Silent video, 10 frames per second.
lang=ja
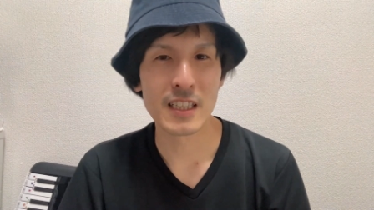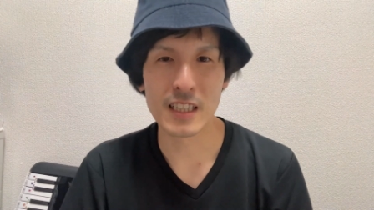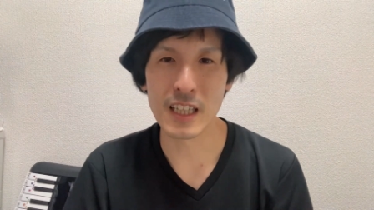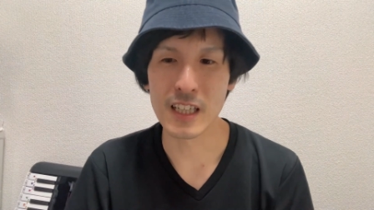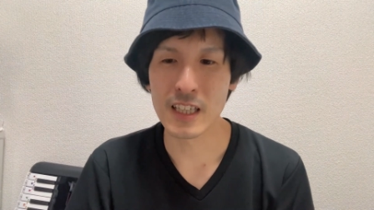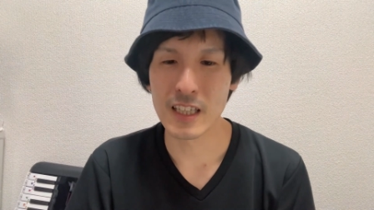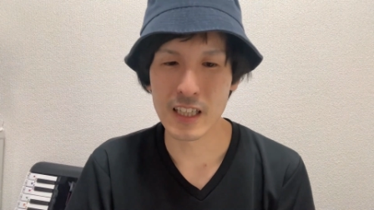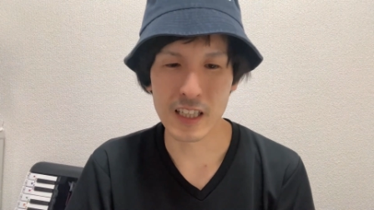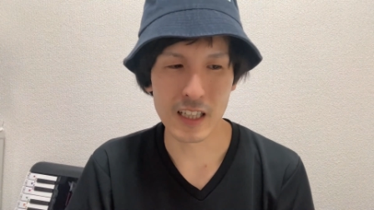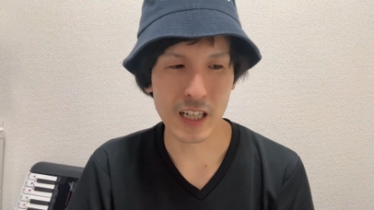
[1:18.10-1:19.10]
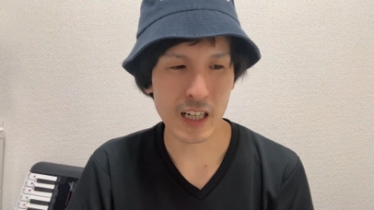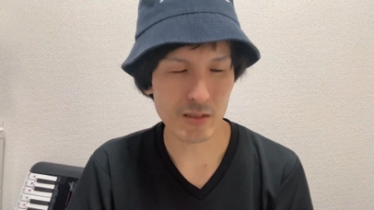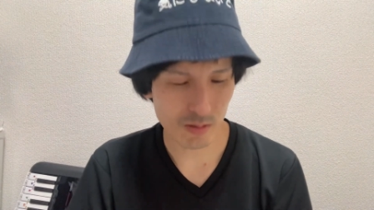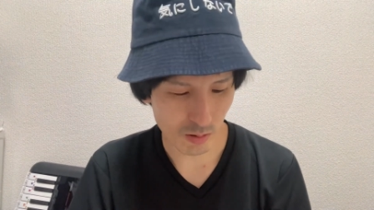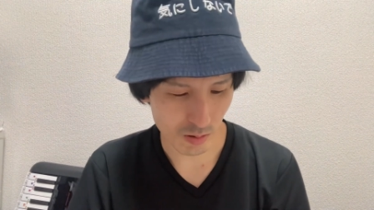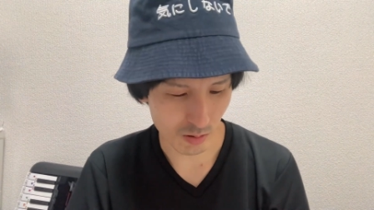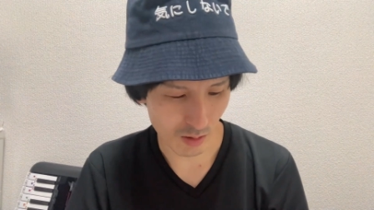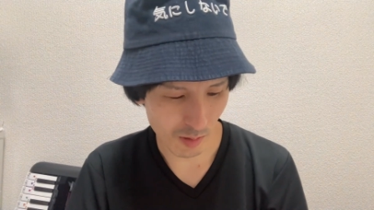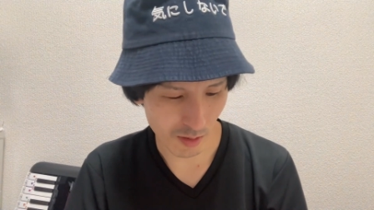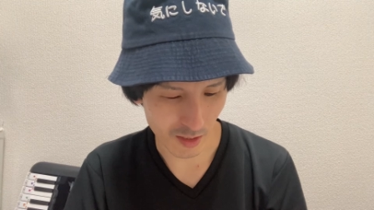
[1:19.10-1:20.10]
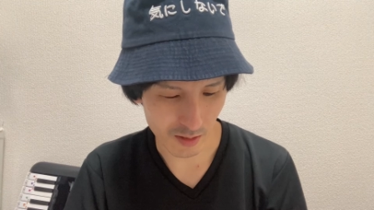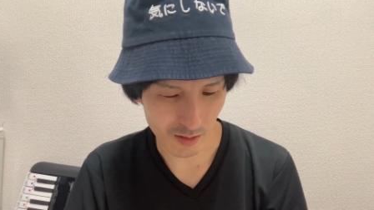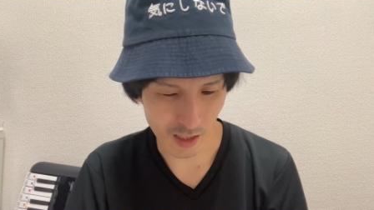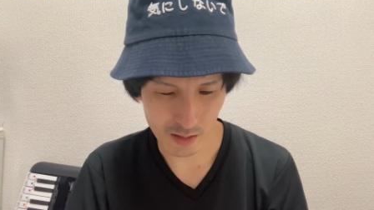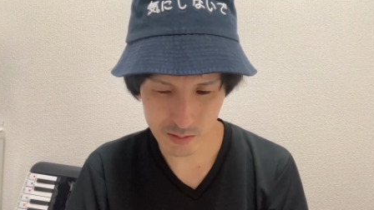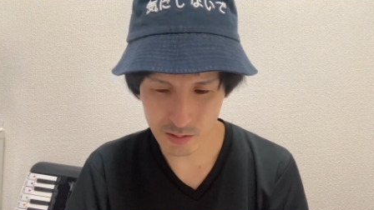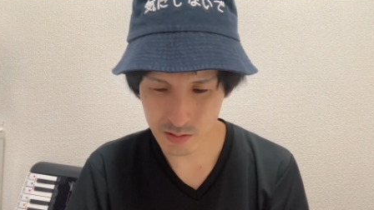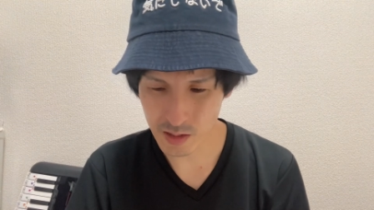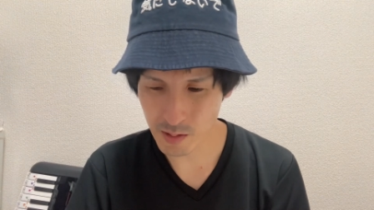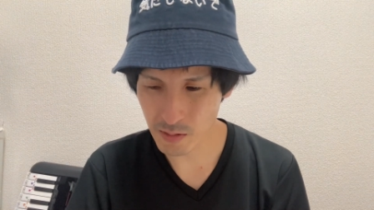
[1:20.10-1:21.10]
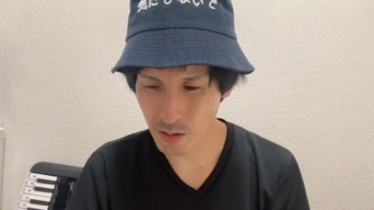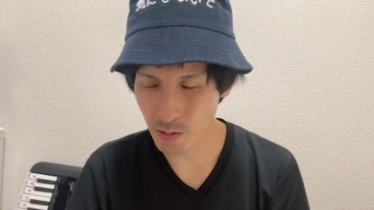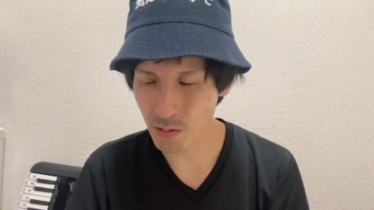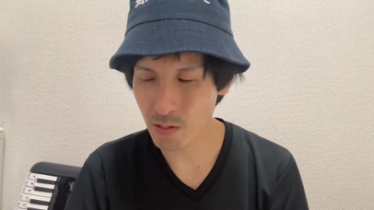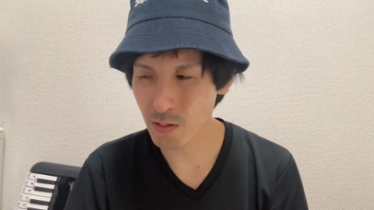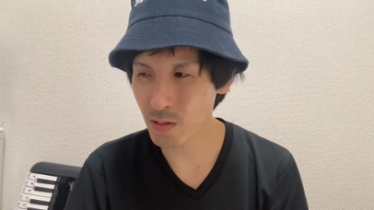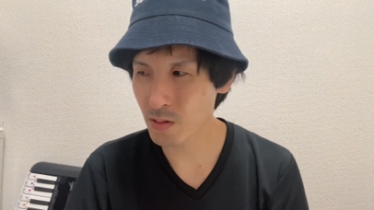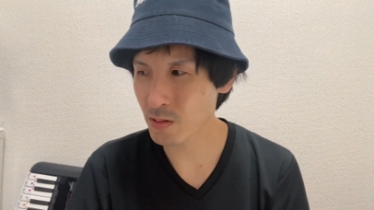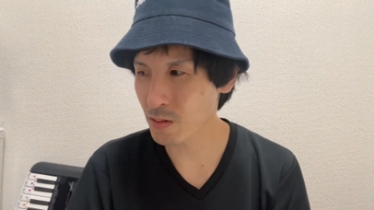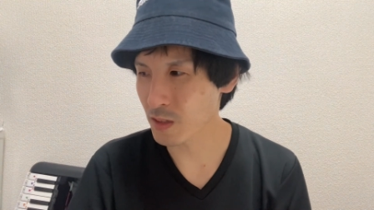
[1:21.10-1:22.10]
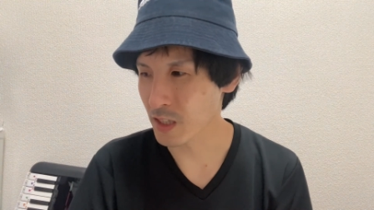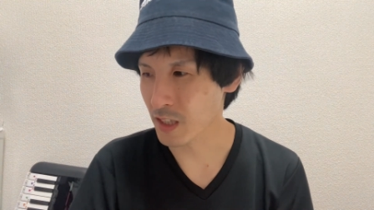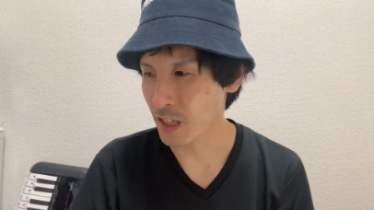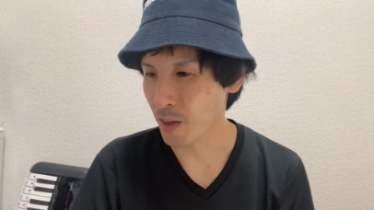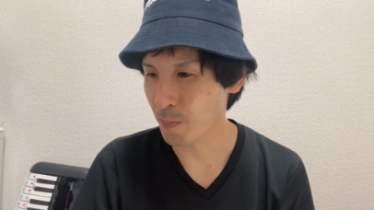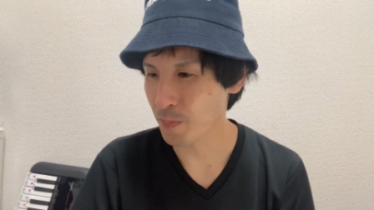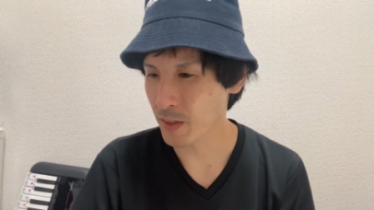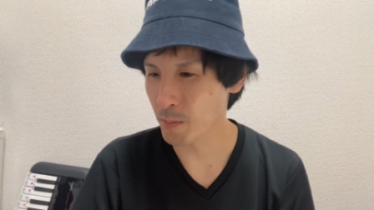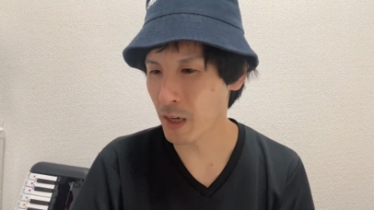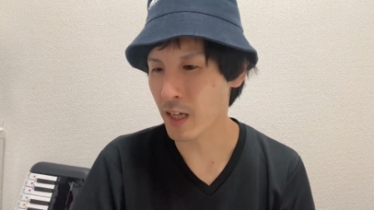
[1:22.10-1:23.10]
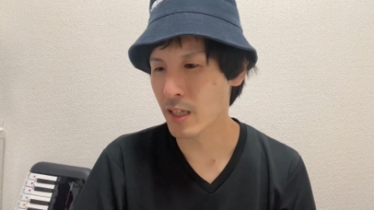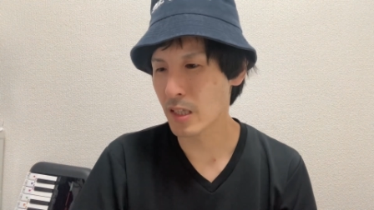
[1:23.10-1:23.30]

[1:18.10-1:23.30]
ん、で、あるとすればですね、あるとすれば高校の時にね、まあ、